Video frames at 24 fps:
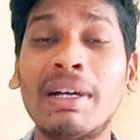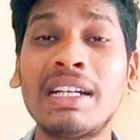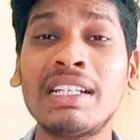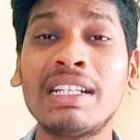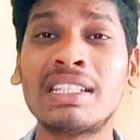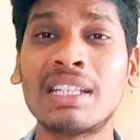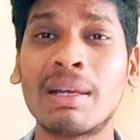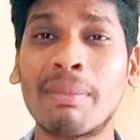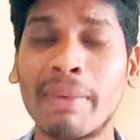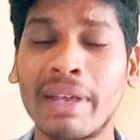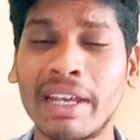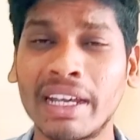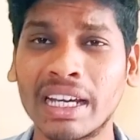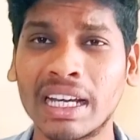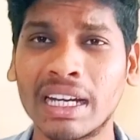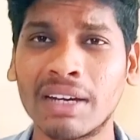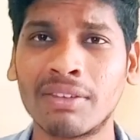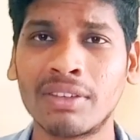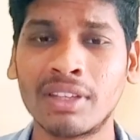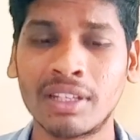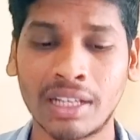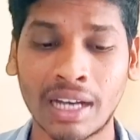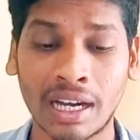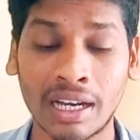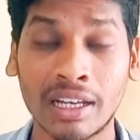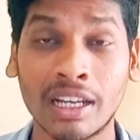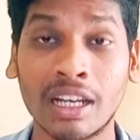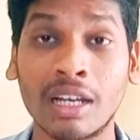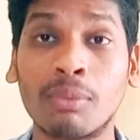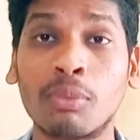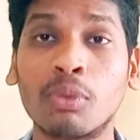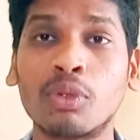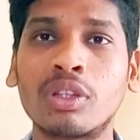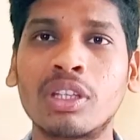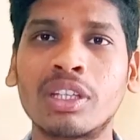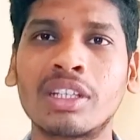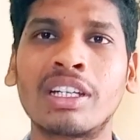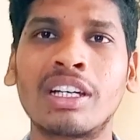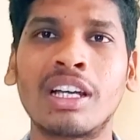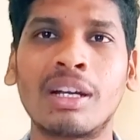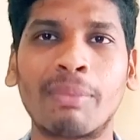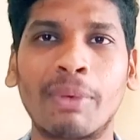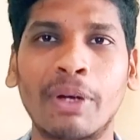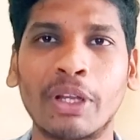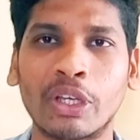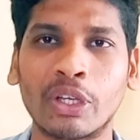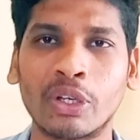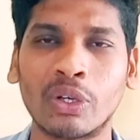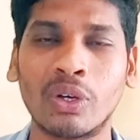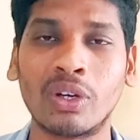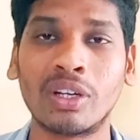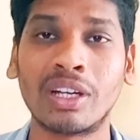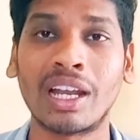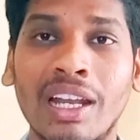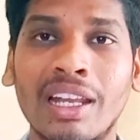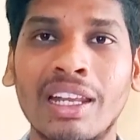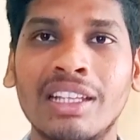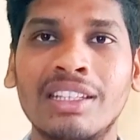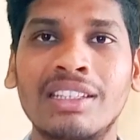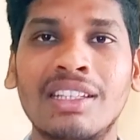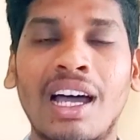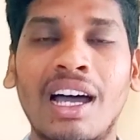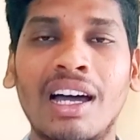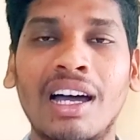இந்த மாதிரி சமயங்களில் வந்து நல்ல நல்ல புத்தகங்கள் படிக்கணும் நல்ல